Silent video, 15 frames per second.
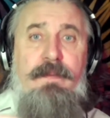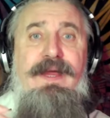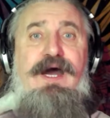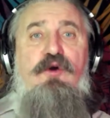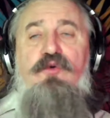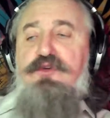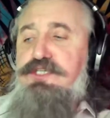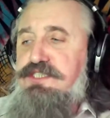
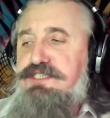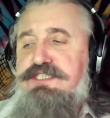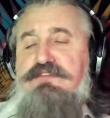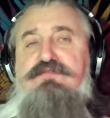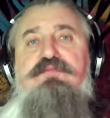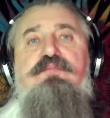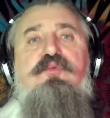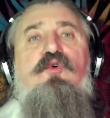находятся
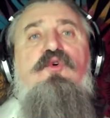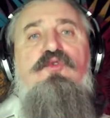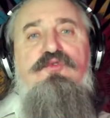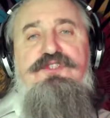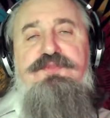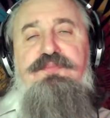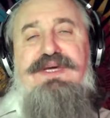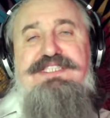в
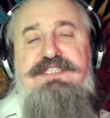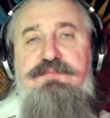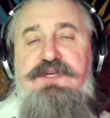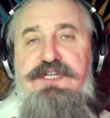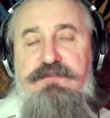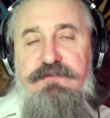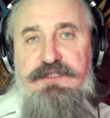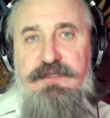
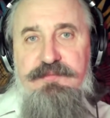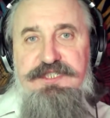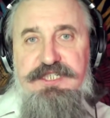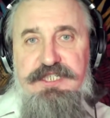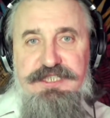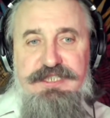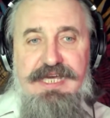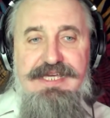полуспазмированном
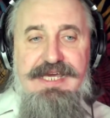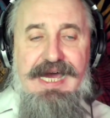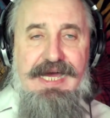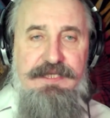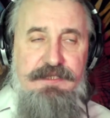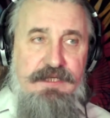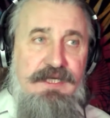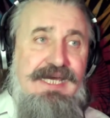
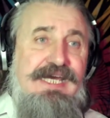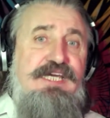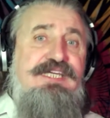состоянии.